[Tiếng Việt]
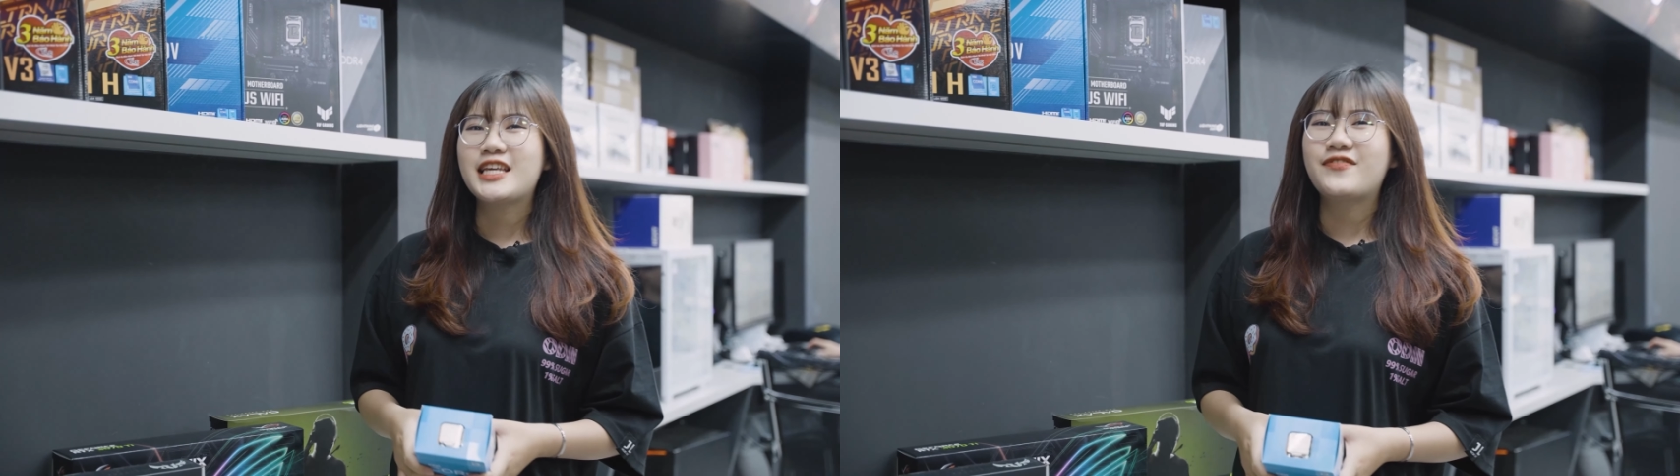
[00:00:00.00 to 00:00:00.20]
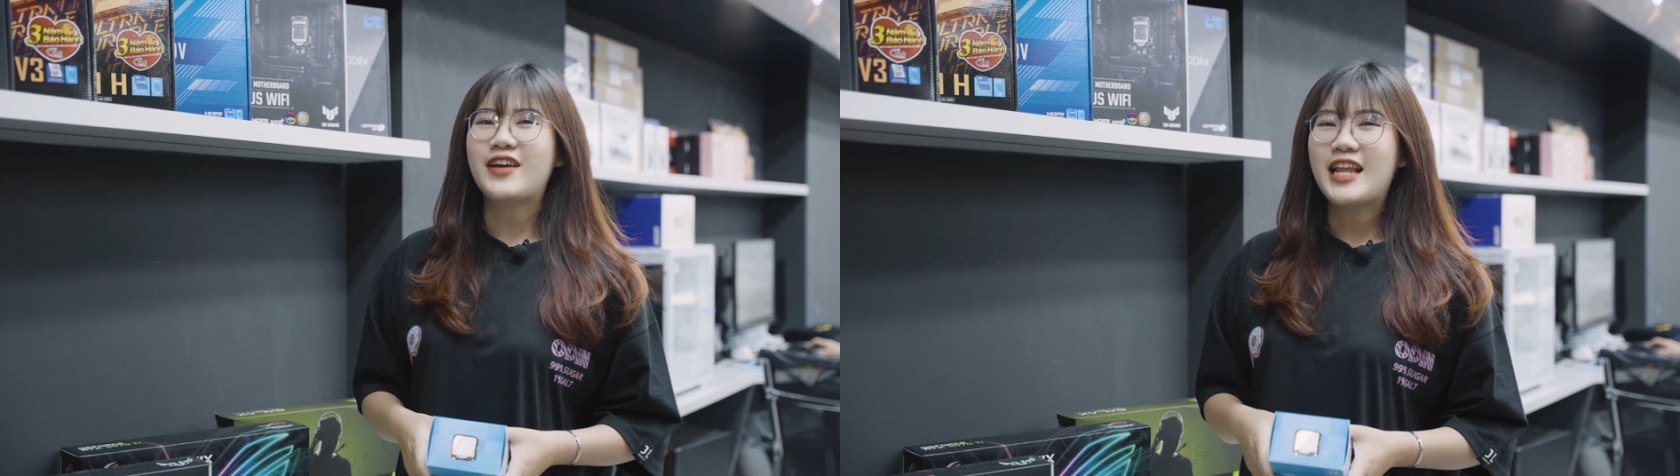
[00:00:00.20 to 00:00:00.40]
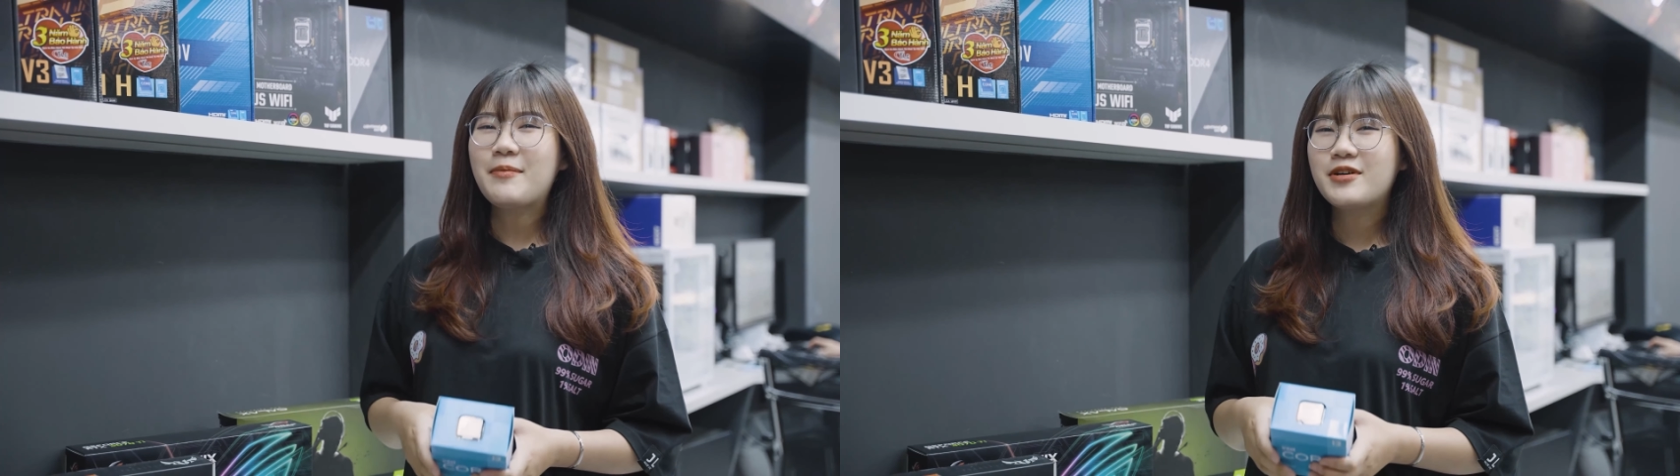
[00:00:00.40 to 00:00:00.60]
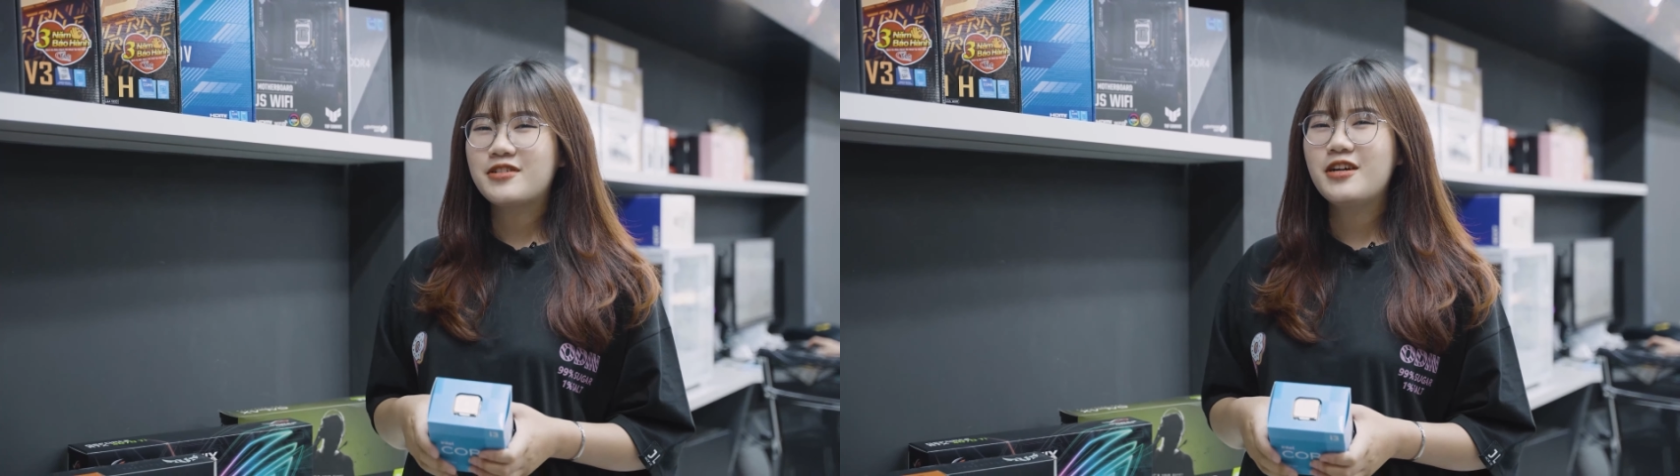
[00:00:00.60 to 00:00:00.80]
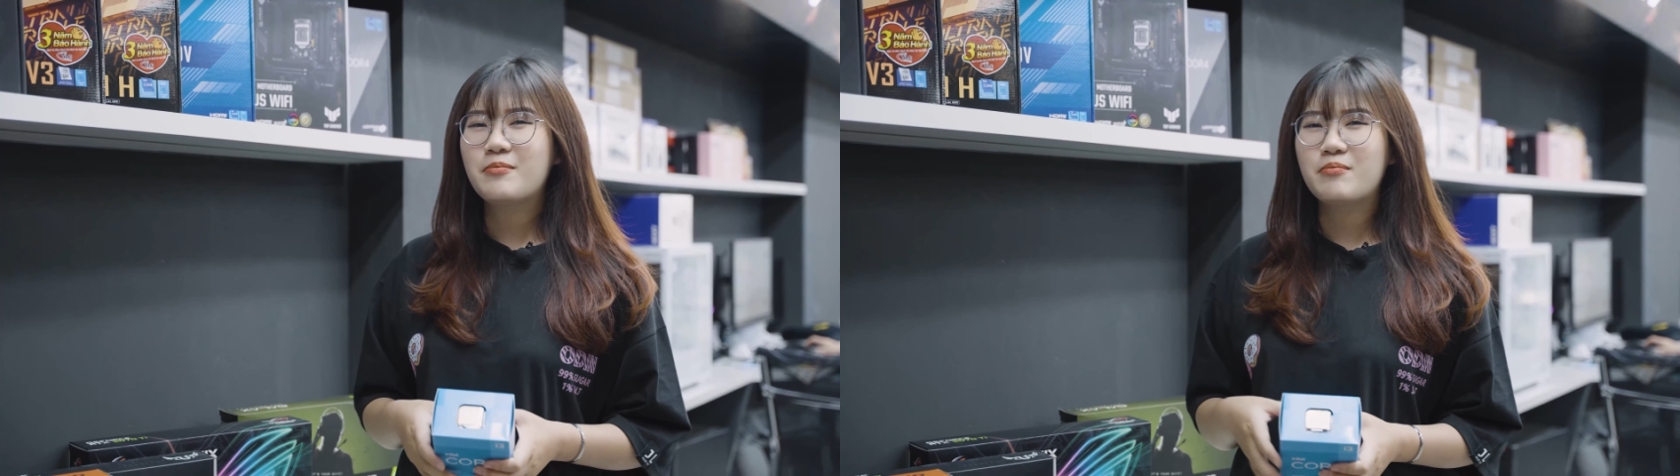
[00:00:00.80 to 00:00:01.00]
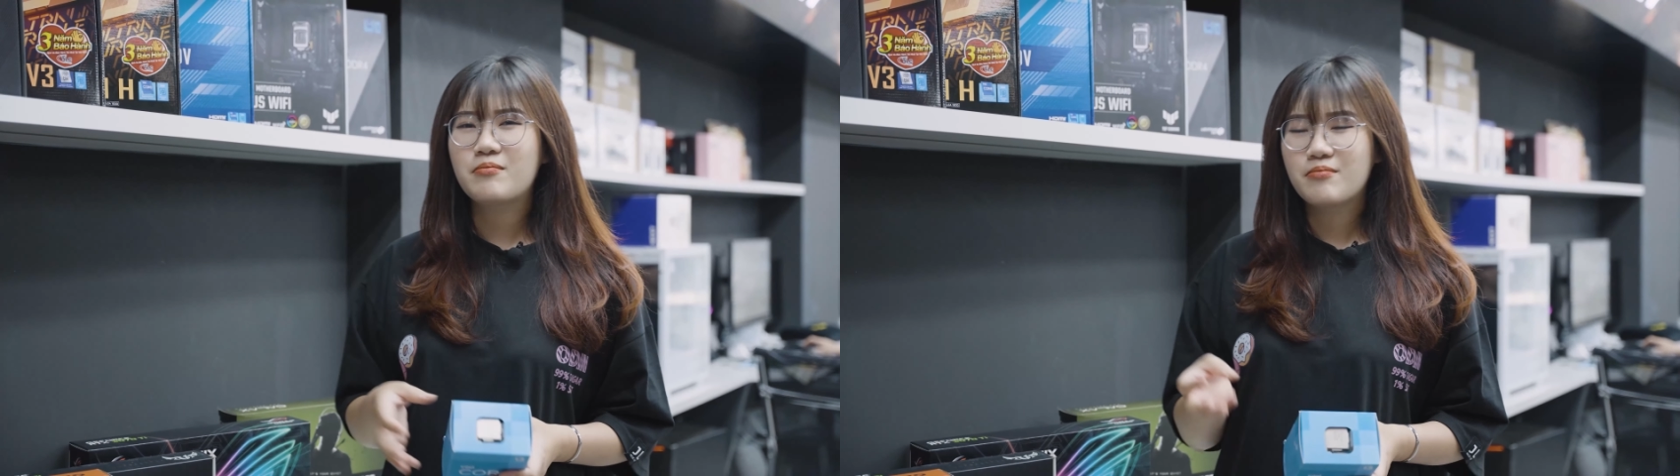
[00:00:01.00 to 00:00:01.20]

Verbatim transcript: thì phải đáp ứng được